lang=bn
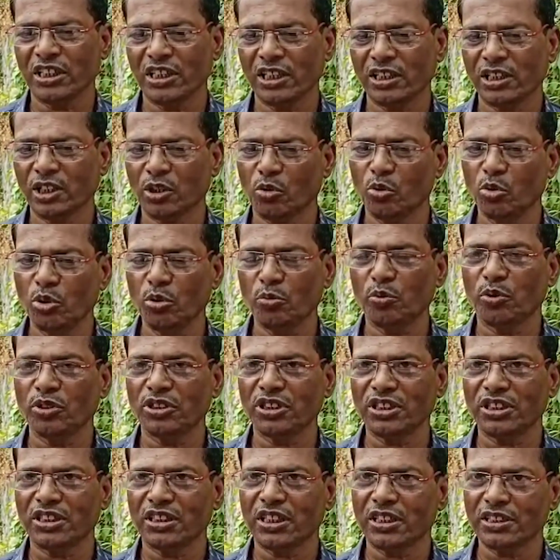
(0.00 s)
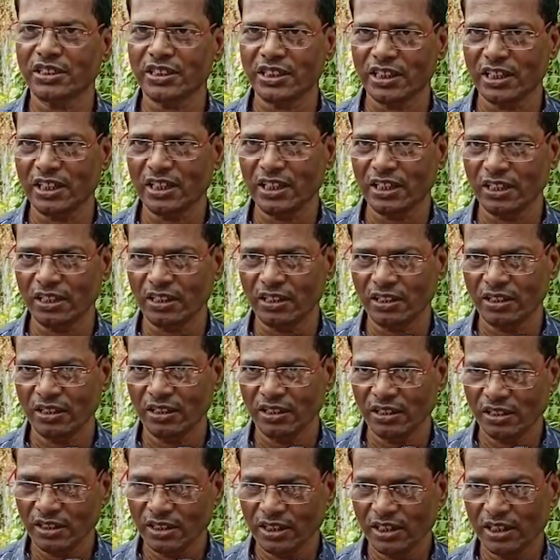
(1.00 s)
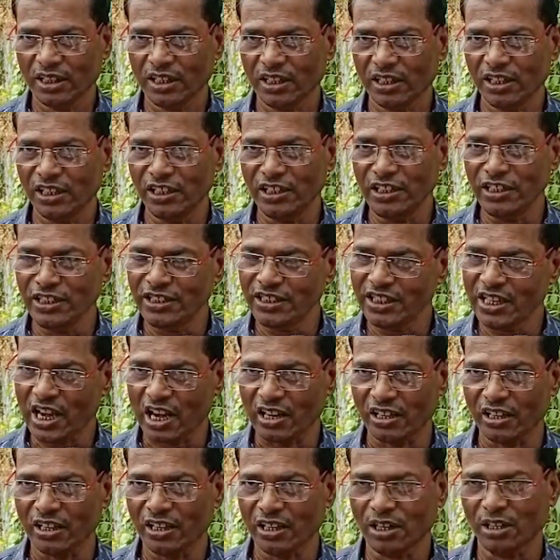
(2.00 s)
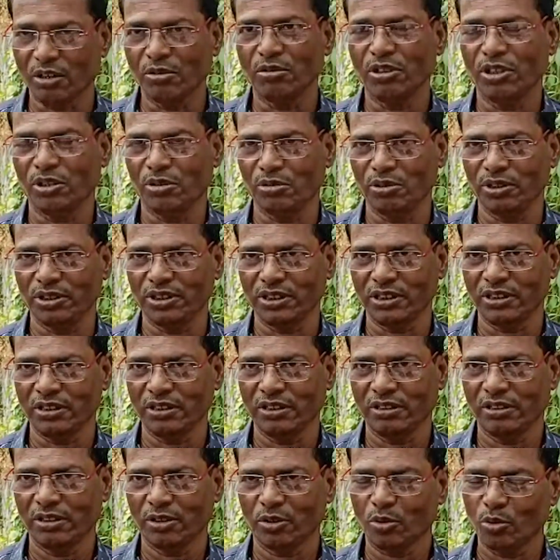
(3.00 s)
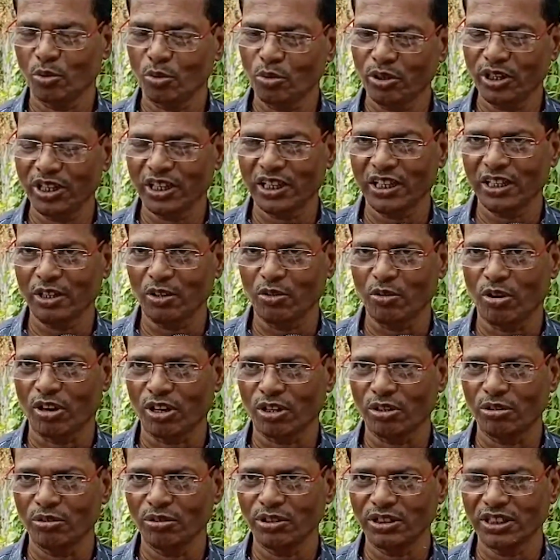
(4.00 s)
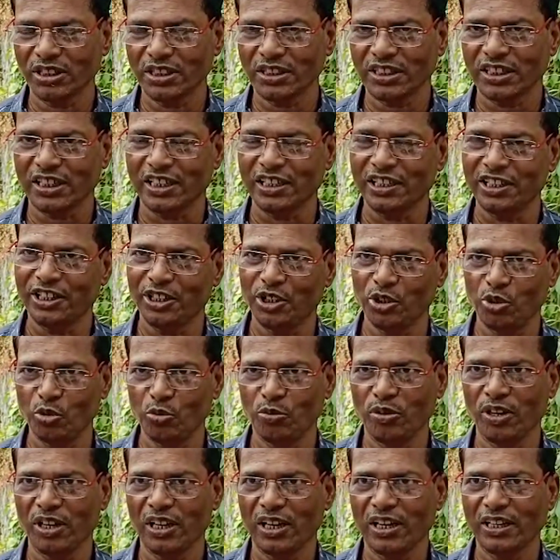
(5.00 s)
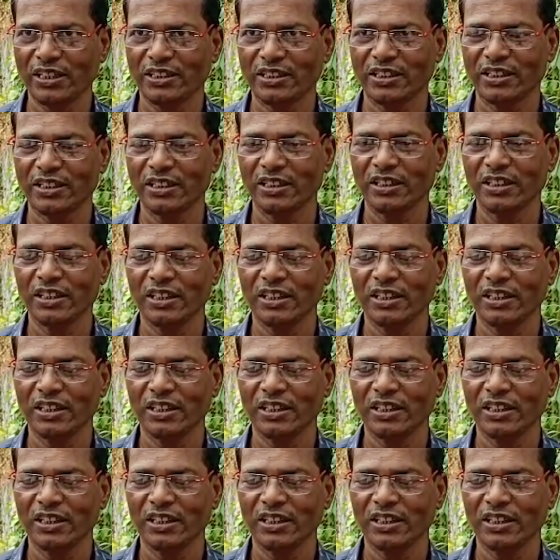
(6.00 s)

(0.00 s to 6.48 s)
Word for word: ছেলেদের কুড়ি পঁচিশটা ছেলে এখানে নিচে আন্ডারগ্রাউন্ডে রয়েছে কোনো এখানে ঘর রয়েছে সেখানে টিউবওয়েল আছে